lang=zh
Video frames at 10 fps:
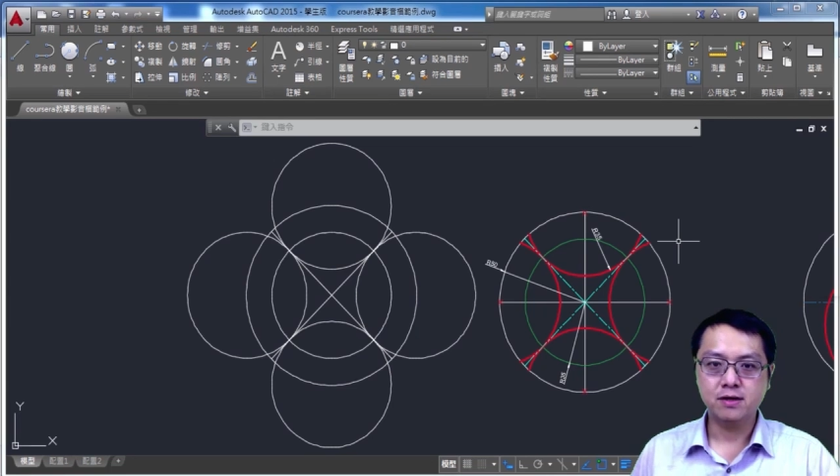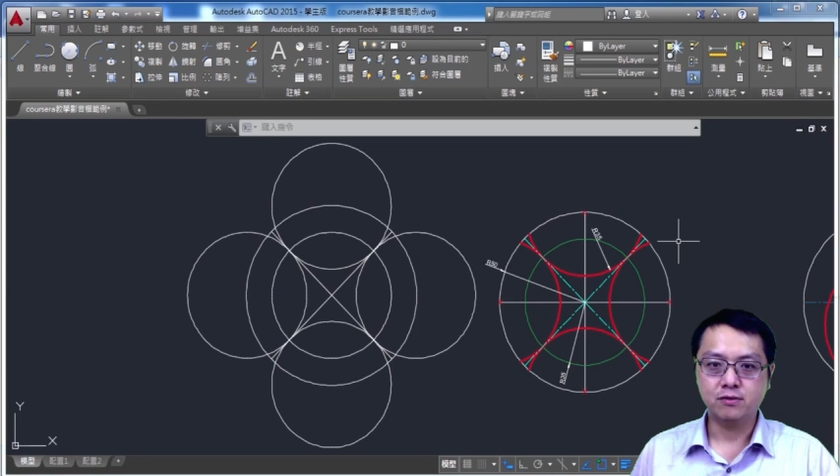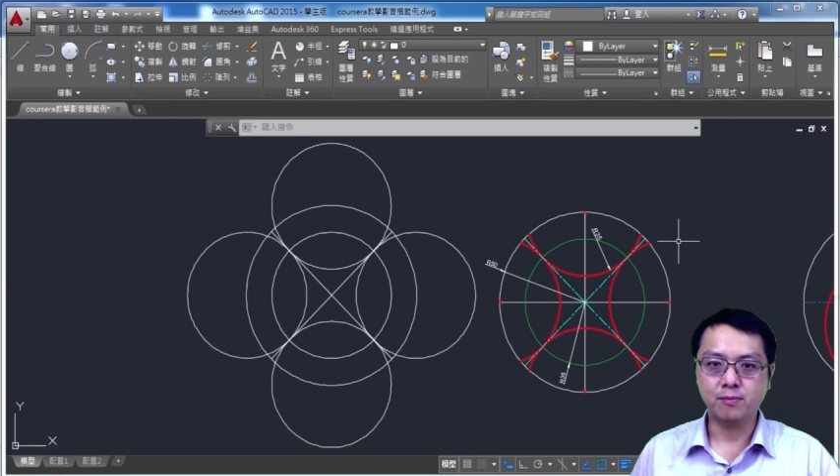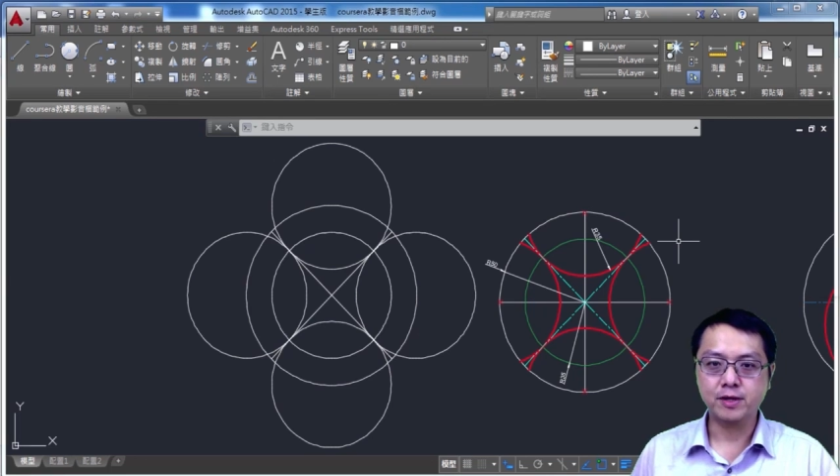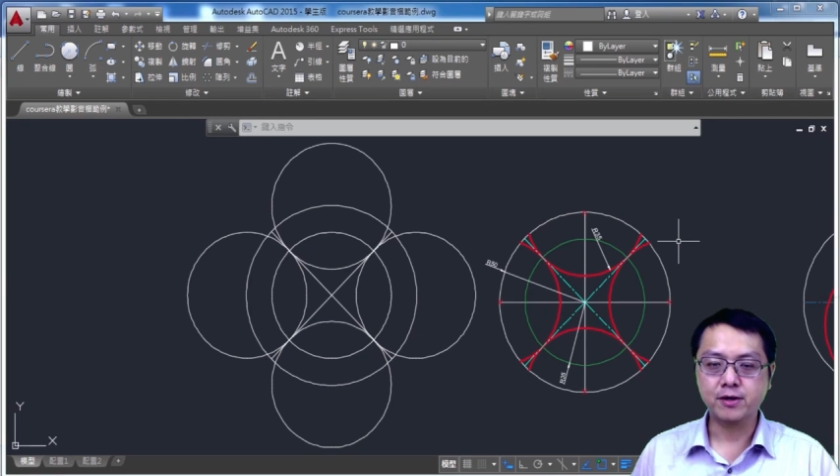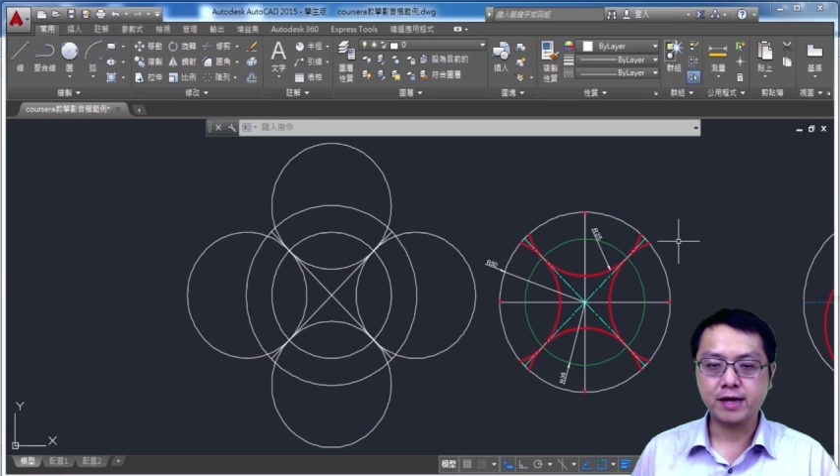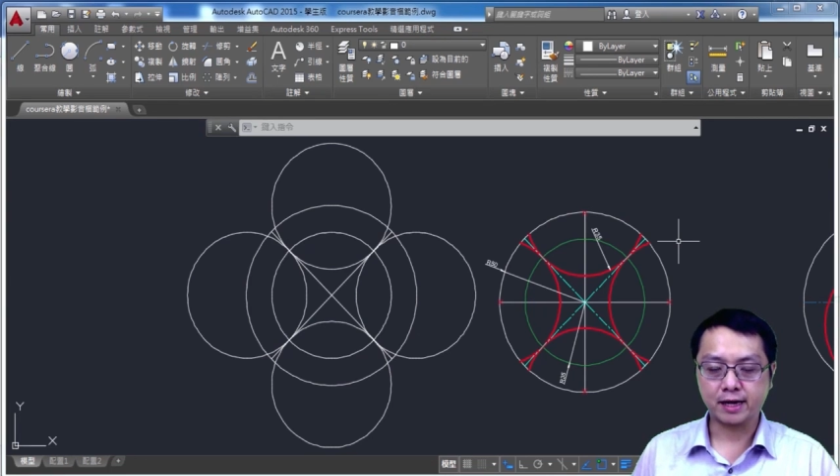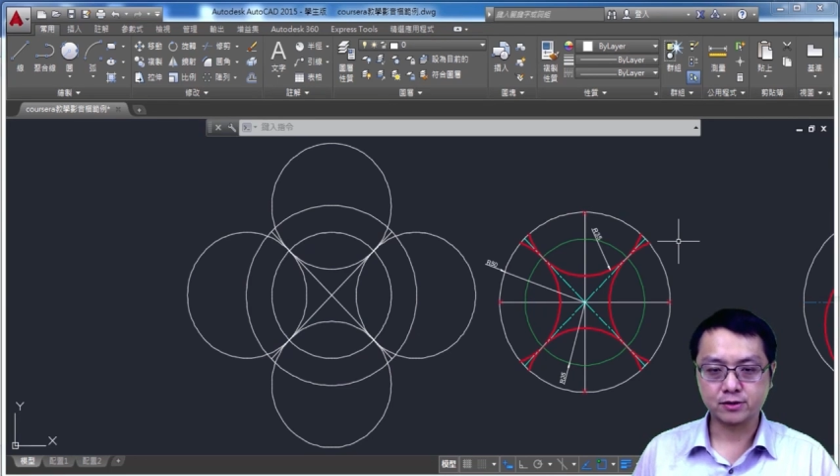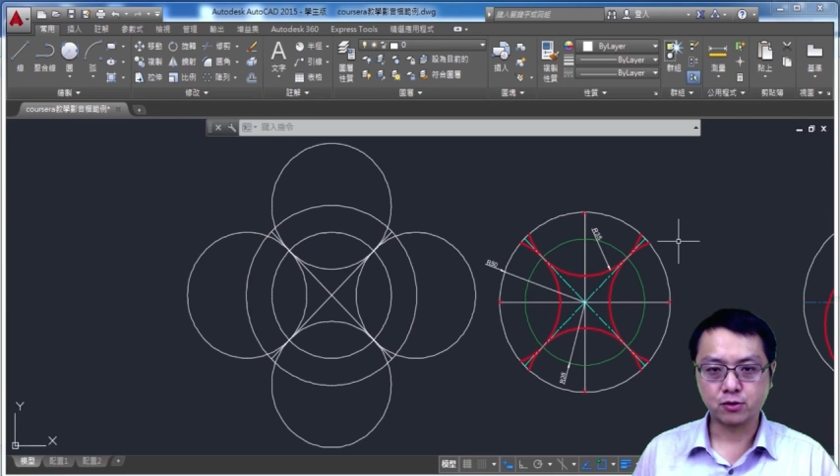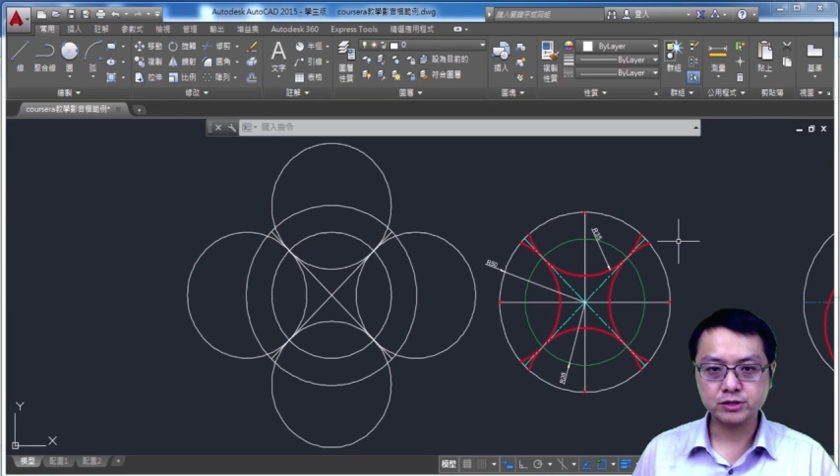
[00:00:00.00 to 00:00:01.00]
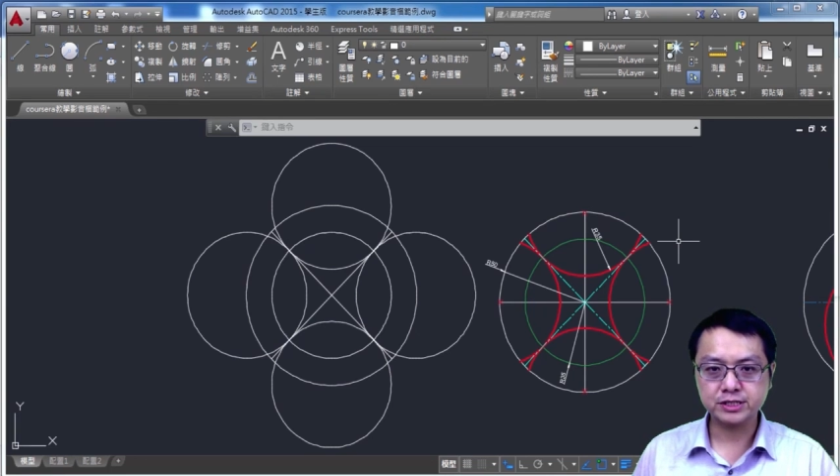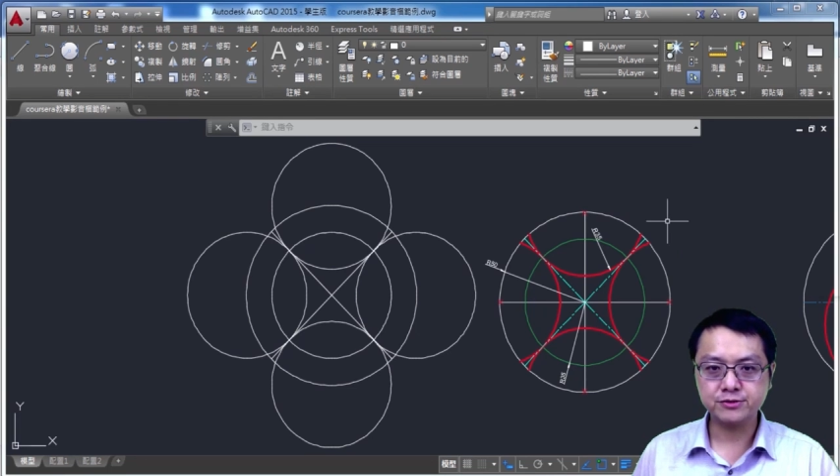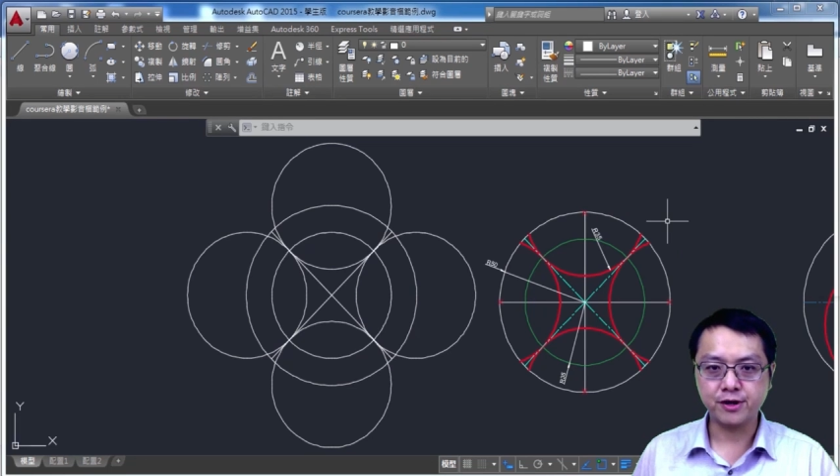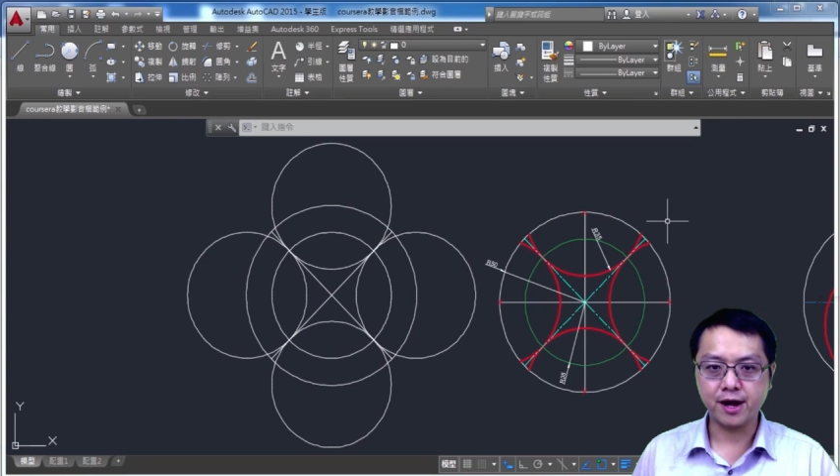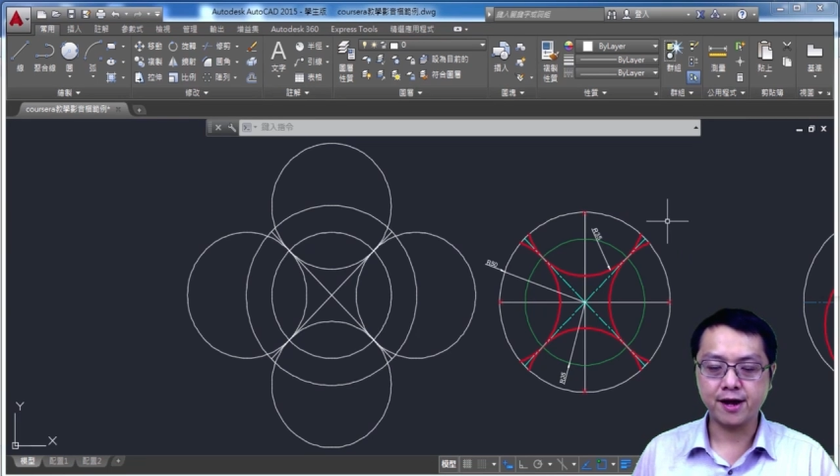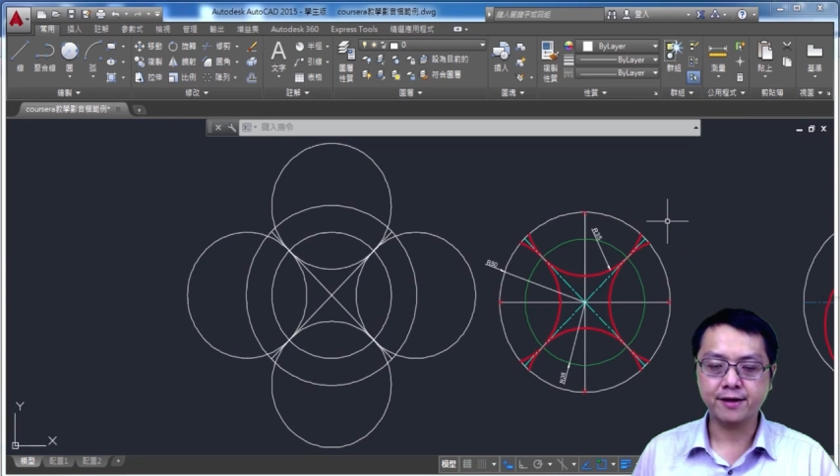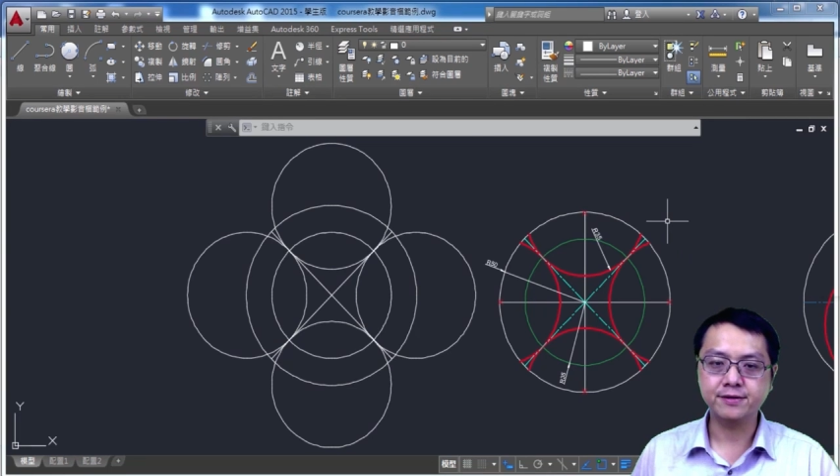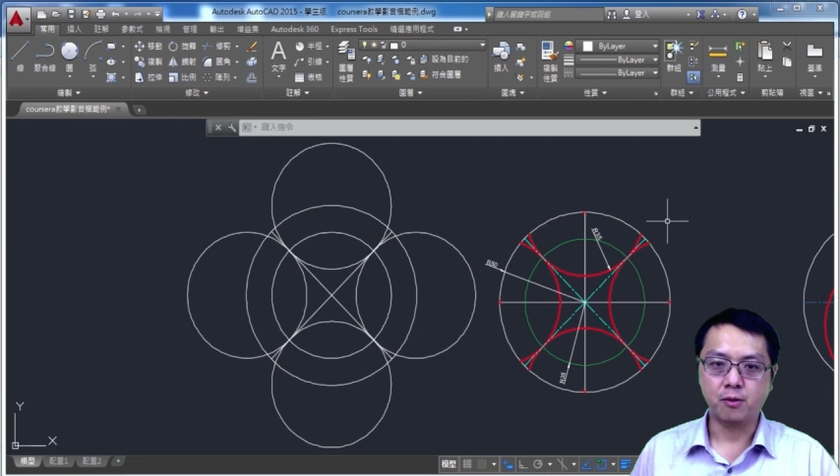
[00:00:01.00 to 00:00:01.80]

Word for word: 我们有两个同心圆，